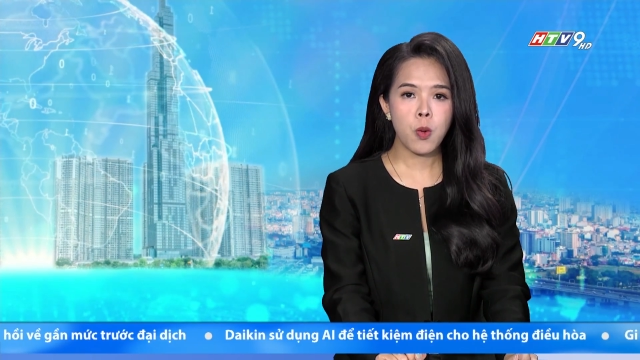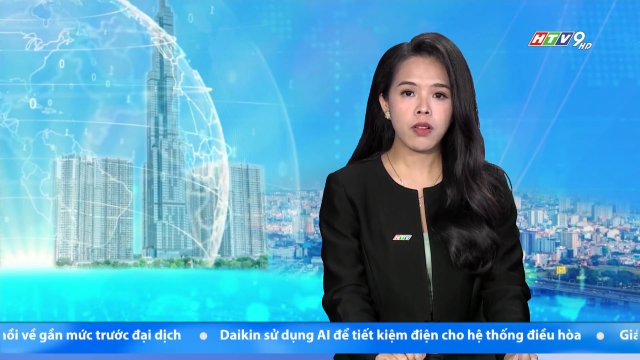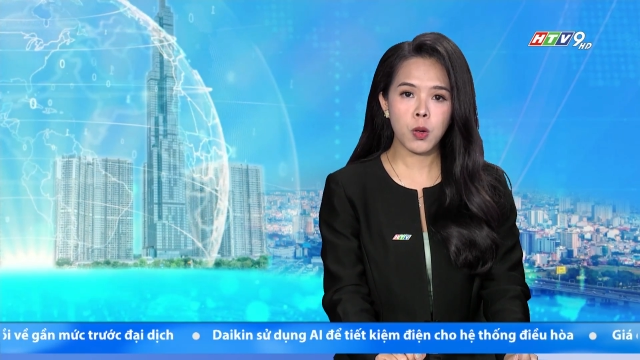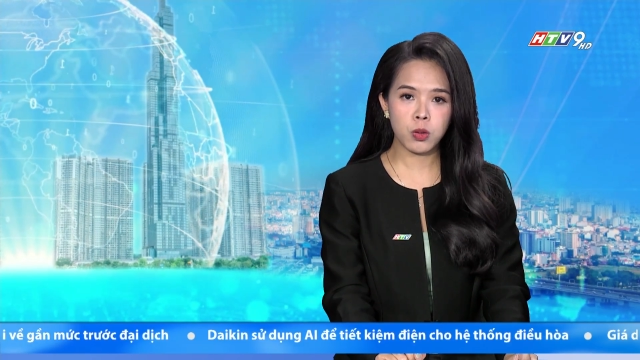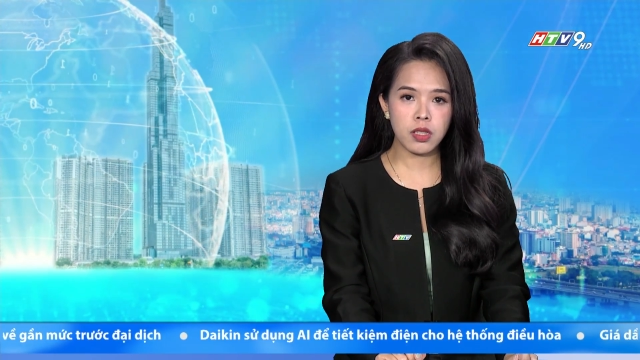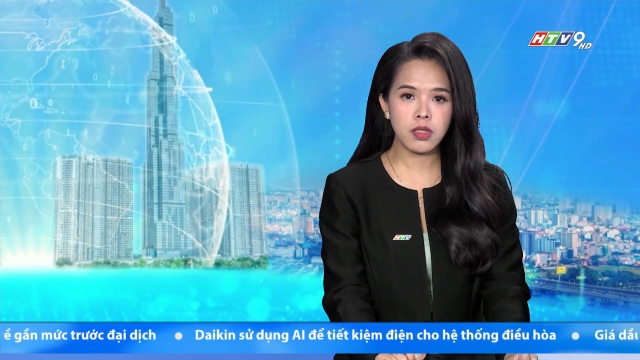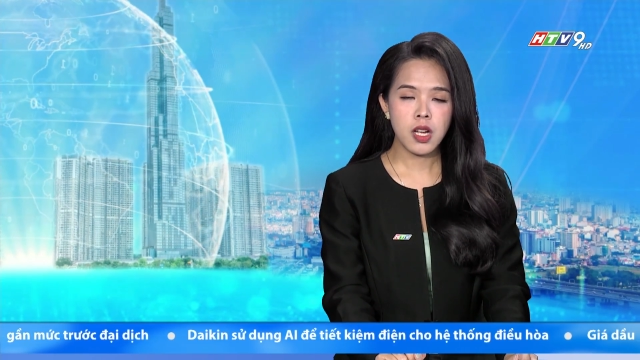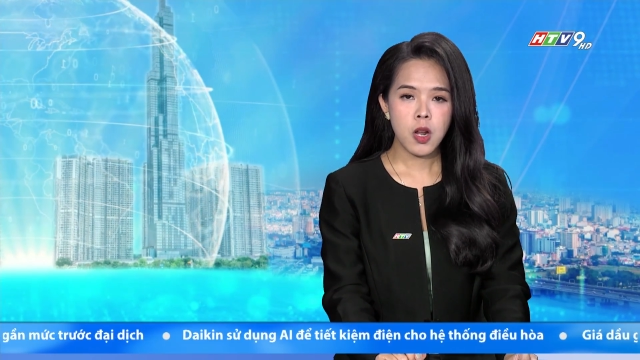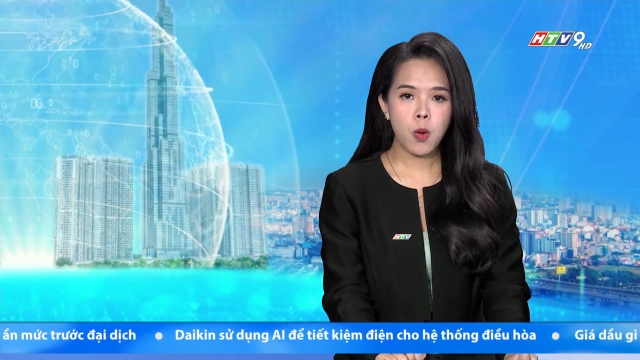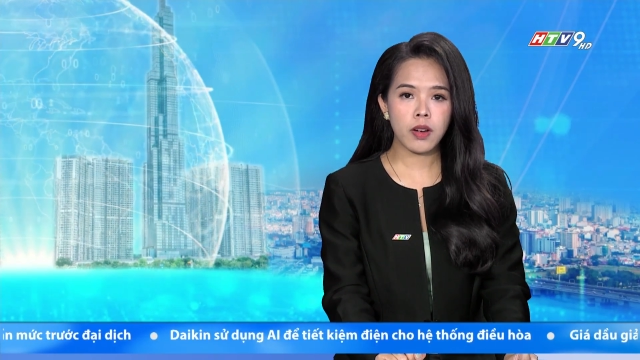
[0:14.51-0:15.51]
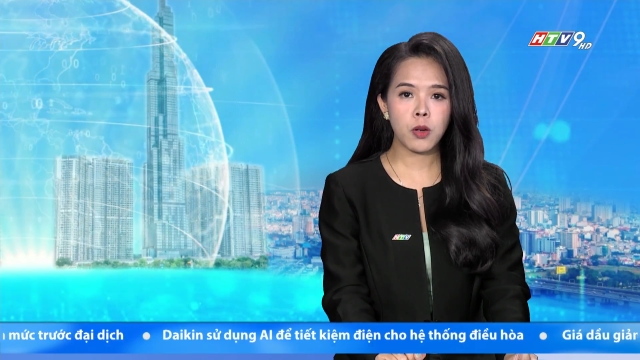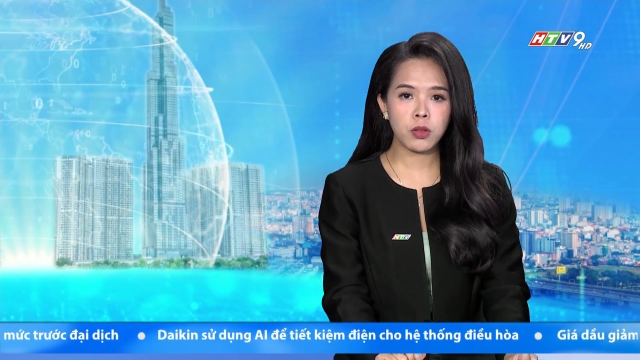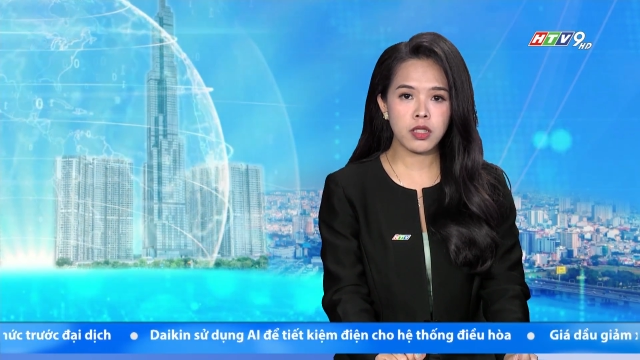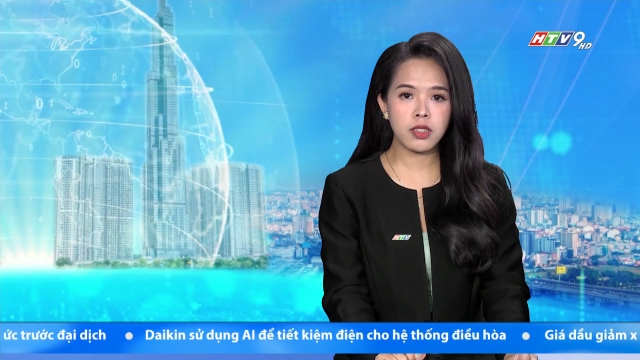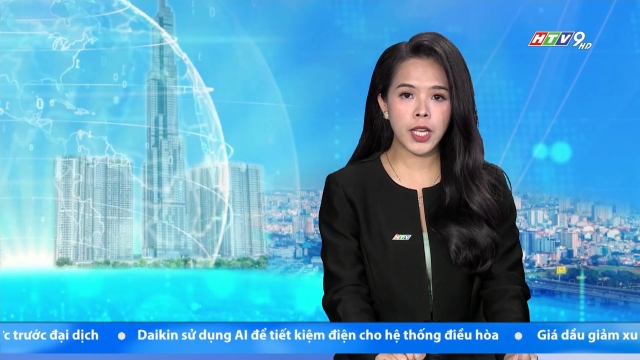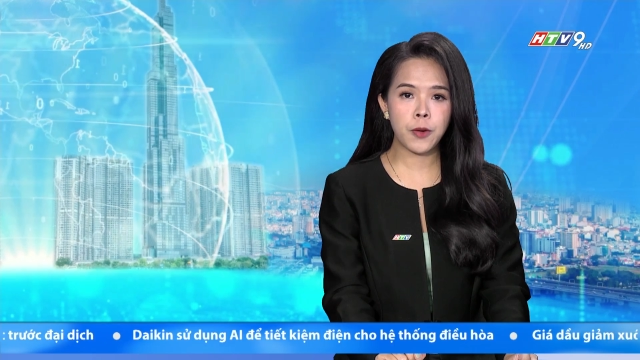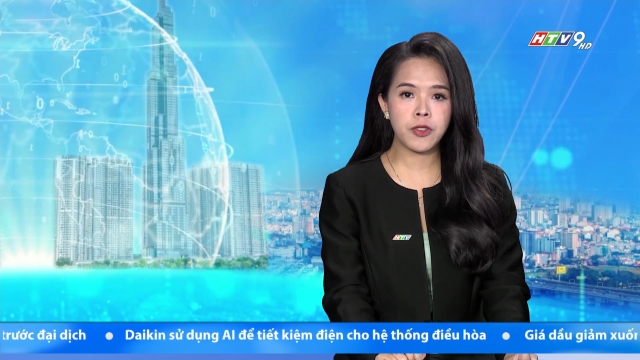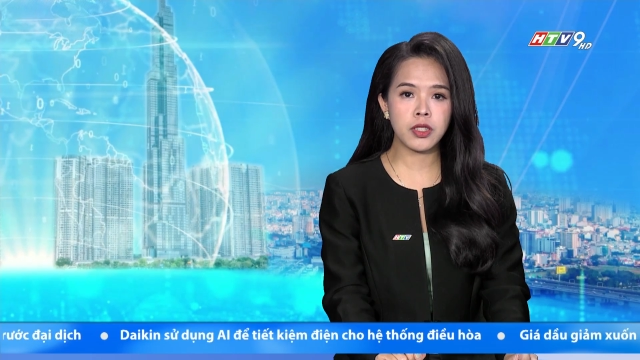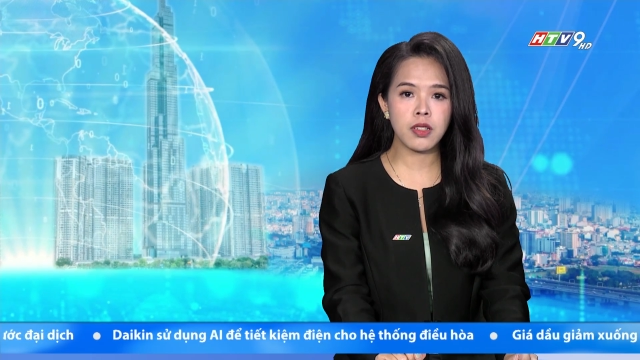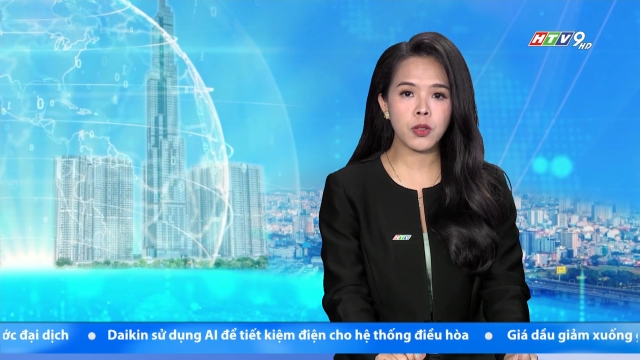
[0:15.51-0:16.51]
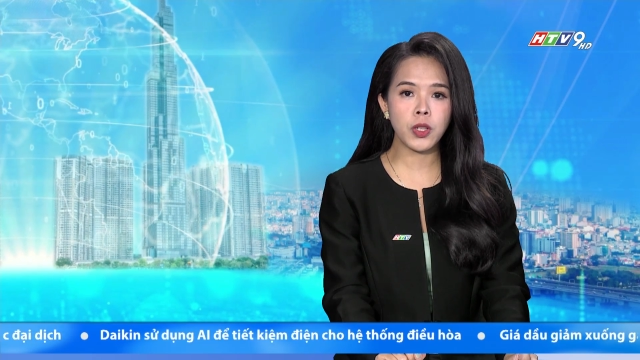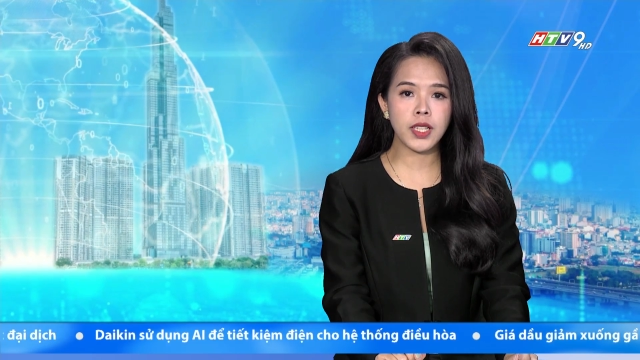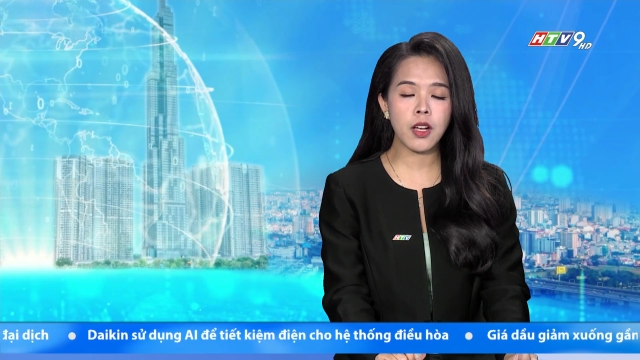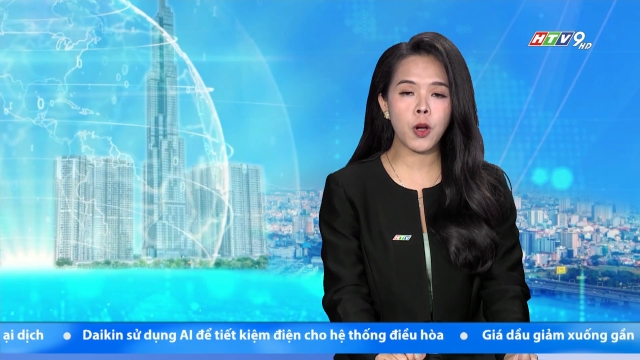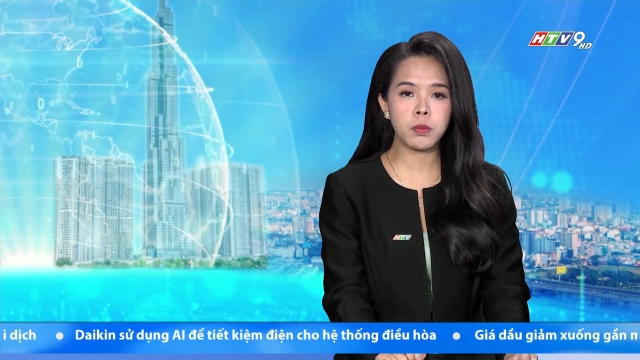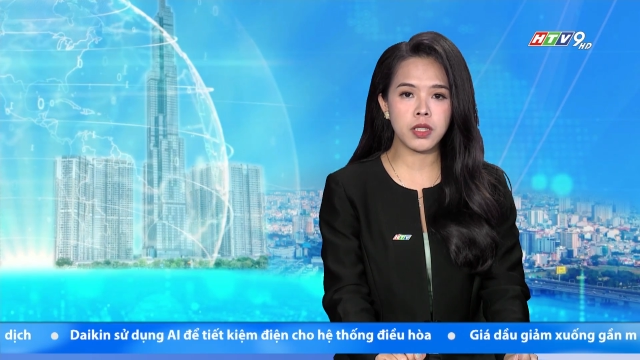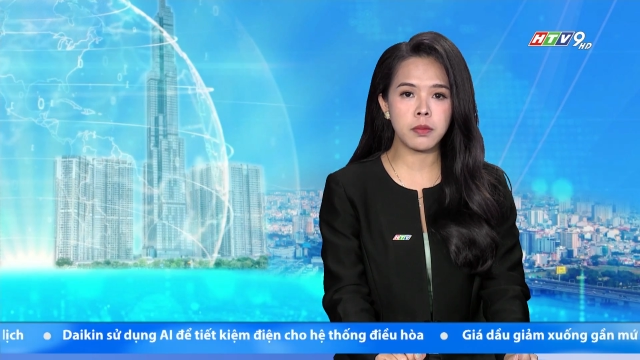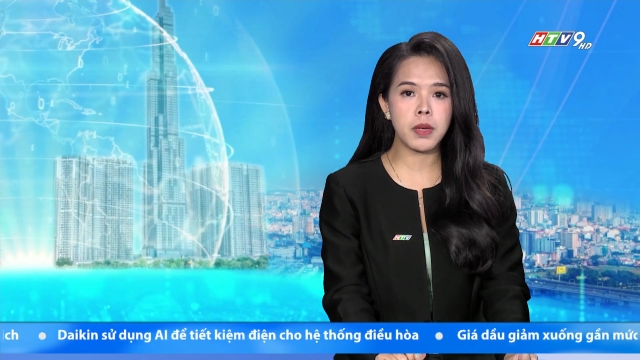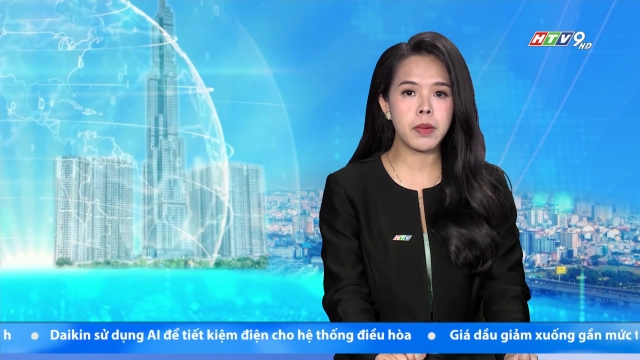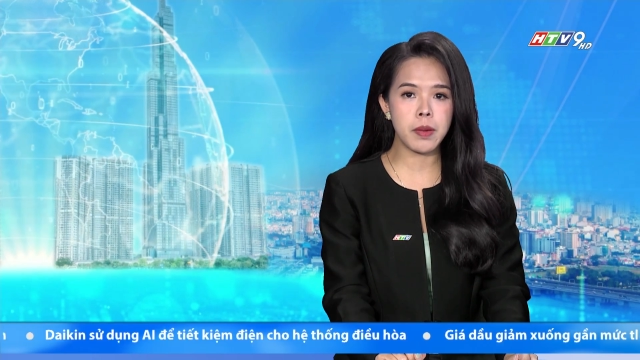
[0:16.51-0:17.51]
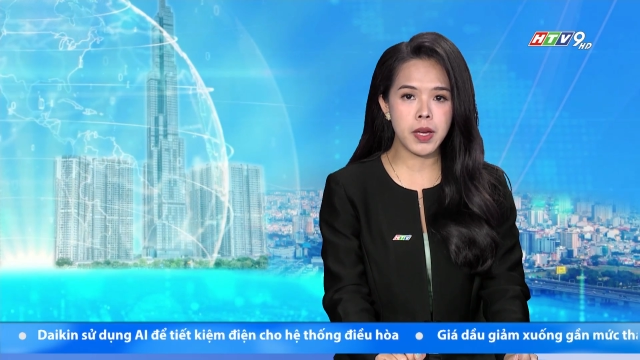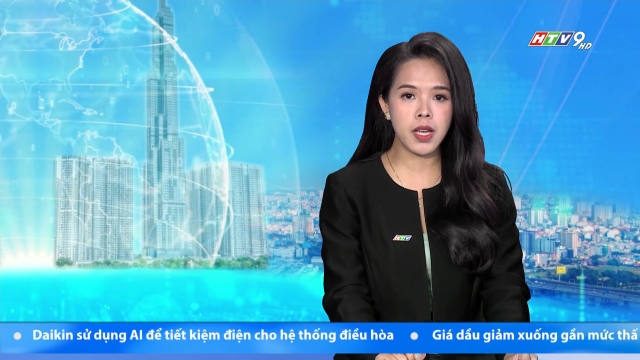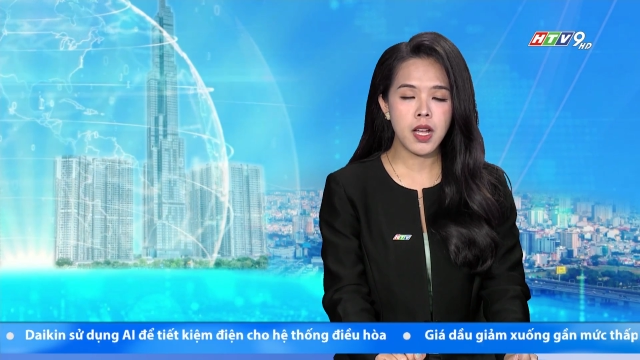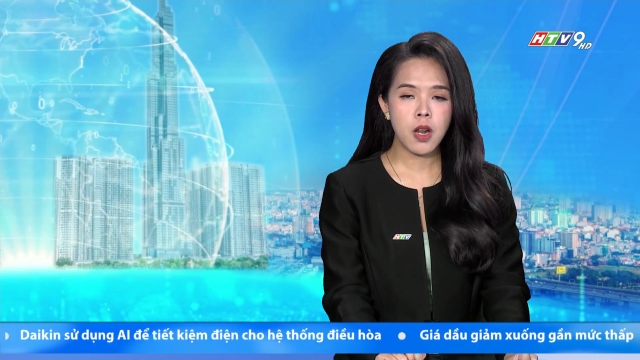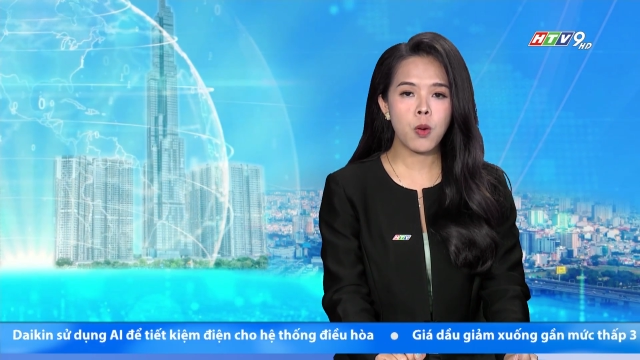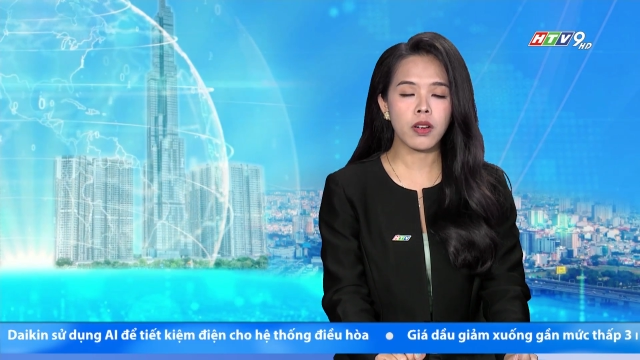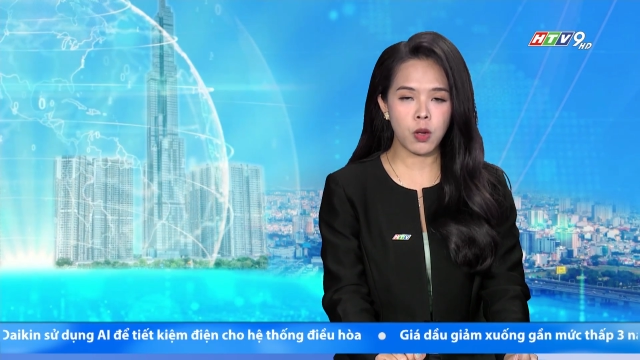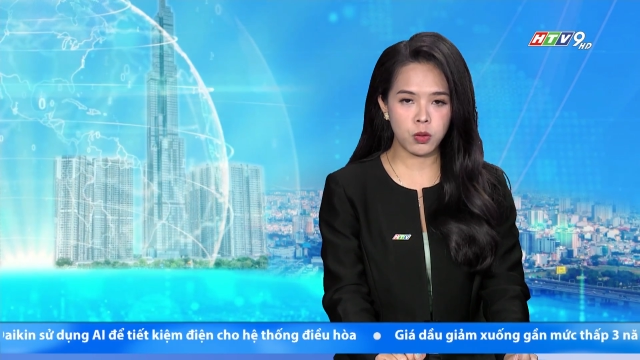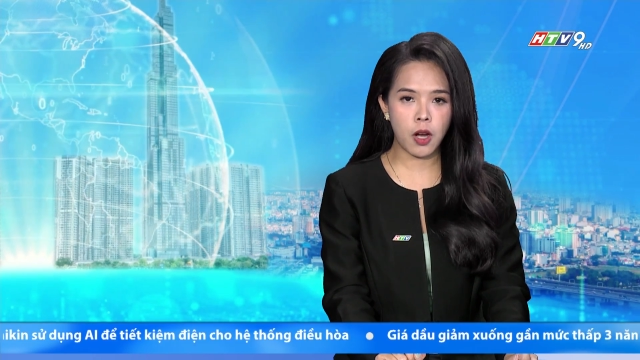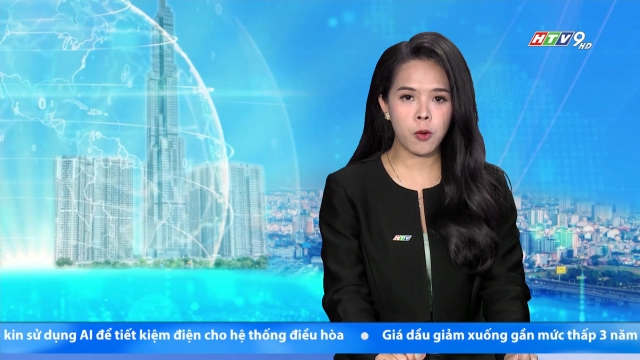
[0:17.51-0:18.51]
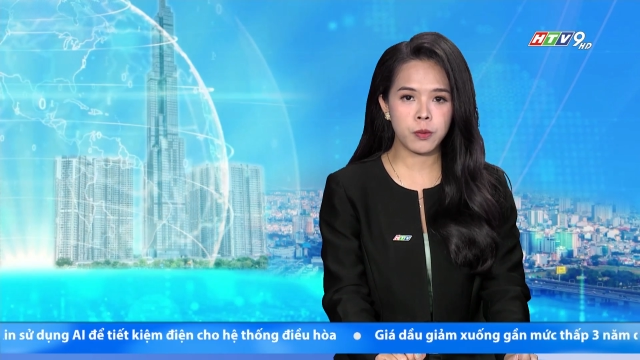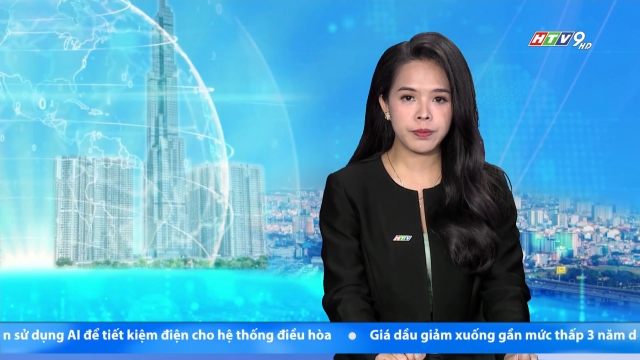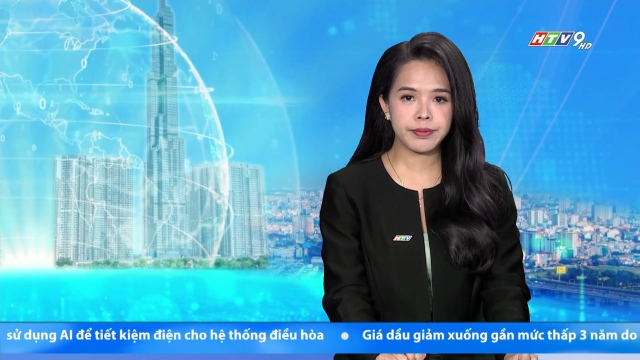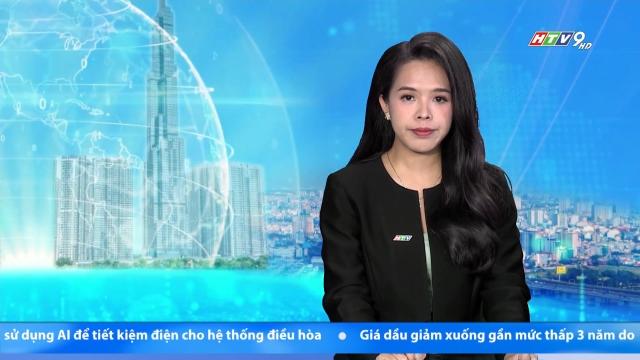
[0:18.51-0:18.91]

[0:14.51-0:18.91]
luật đầu tư, luật đầu tư theo phương thức đối tác công tư BBB, luật đấu thầu.